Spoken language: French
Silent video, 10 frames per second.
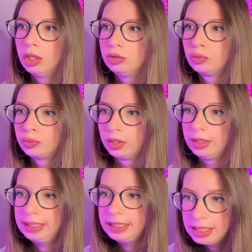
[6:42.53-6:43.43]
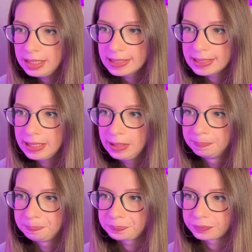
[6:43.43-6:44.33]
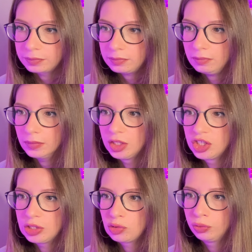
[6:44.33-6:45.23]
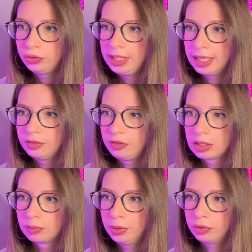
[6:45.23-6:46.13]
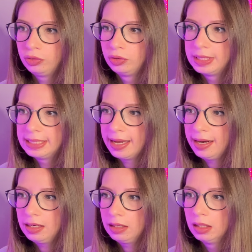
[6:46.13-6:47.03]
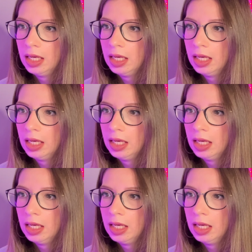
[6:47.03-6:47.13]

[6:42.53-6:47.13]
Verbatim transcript: Donc ici, gestion hôtelière, définir une porte d'hôtel,